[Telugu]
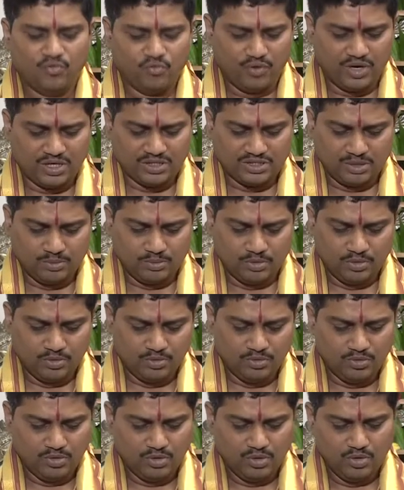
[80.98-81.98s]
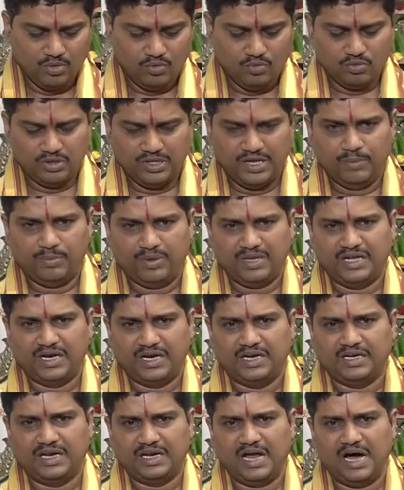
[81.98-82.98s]
వర్జము ఉదయం పది
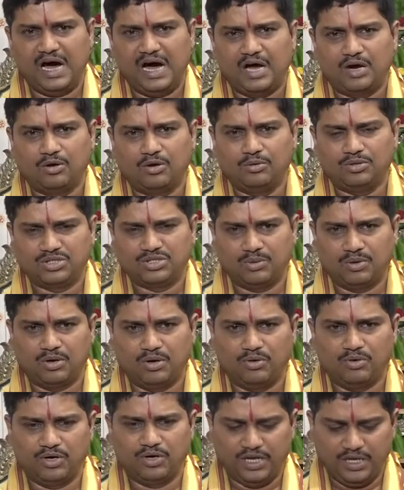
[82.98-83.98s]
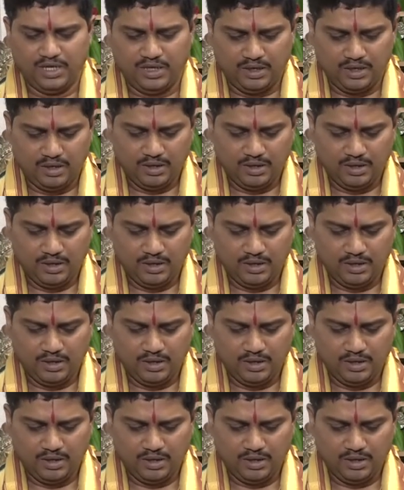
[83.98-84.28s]
గంటల ఆరు నిమిషముల నుండి